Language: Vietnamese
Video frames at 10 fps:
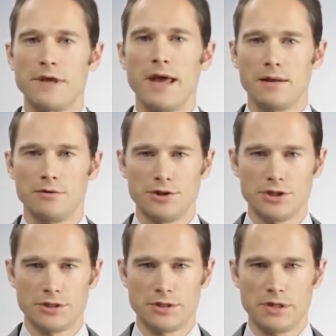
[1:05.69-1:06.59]
lượng,
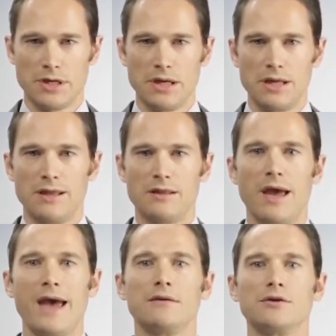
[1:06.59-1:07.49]

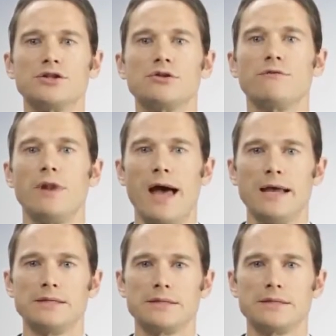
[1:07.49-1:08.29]
năng lượng ánh sáng.